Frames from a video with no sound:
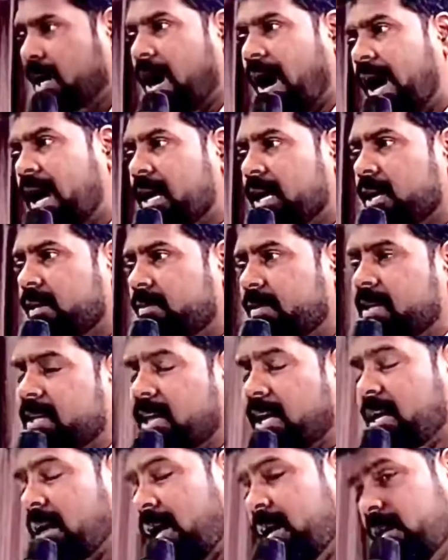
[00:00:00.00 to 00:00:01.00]
காலில்
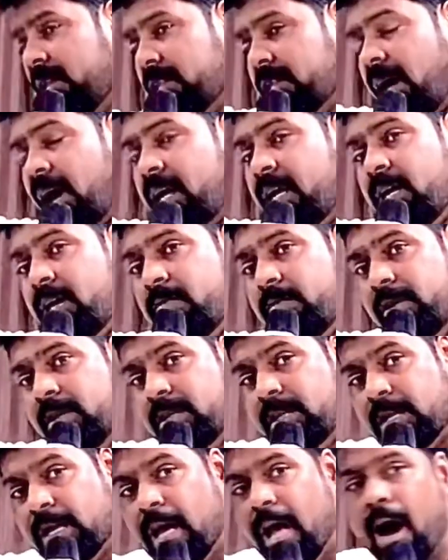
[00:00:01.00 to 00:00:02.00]
விழுது கல் தலையில்
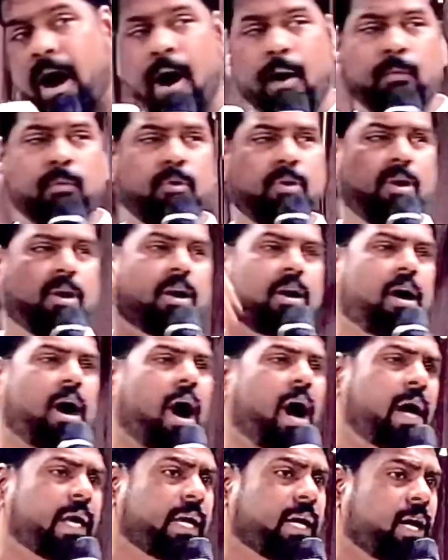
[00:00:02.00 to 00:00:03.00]
விழுது அவ்வளோ
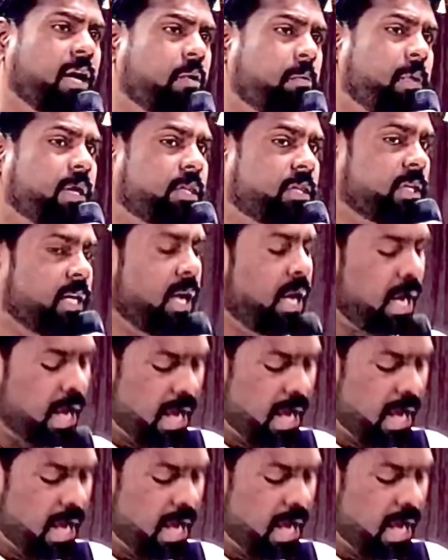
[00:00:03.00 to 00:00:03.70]
காயங்கள் மத்தியில்